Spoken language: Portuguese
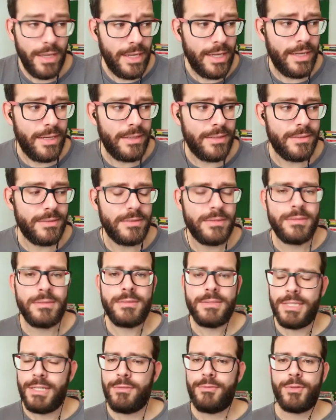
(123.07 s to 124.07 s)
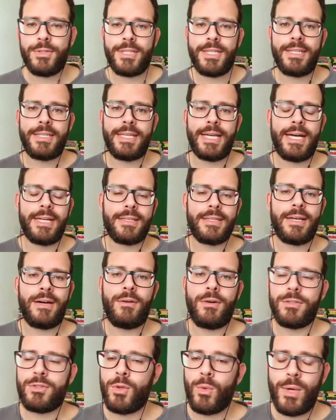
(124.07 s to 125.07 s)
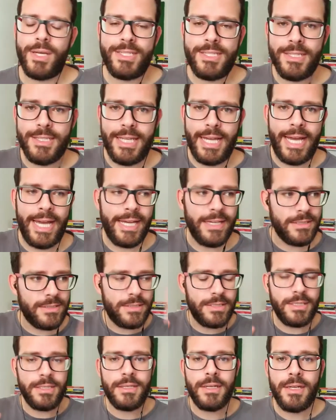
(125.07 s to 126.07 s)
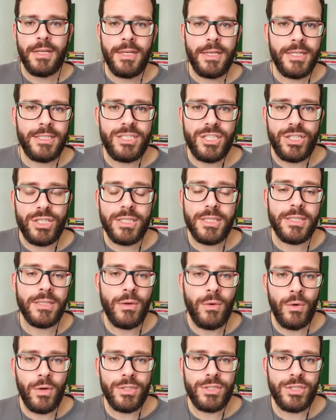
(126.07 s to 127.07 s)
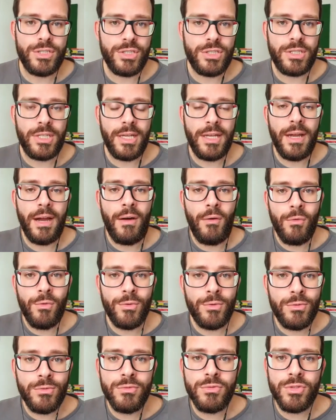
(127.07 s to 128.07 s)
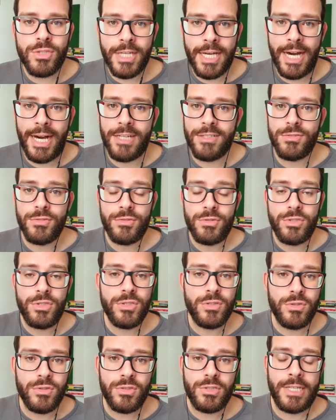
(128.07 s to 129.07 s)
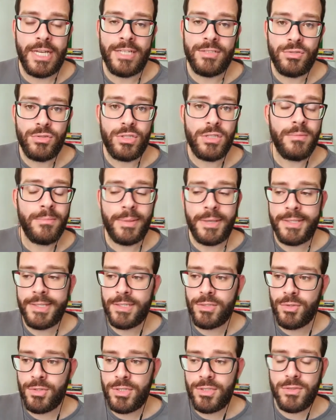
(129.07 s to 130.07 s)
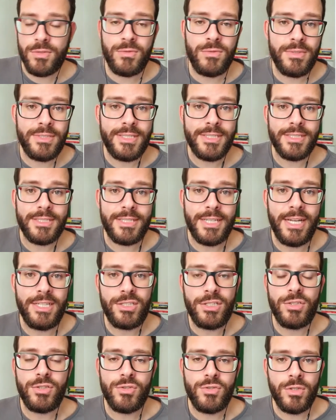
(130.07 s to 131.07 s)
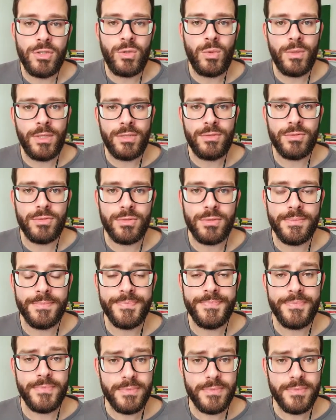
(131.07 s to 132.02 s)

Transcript: É. Não, vou tentar, tal, ó, tô com essa ideia, assim. E, gente, hoje a gente tem alguns casos de sucesso de empreendedores com 17, 18 anos.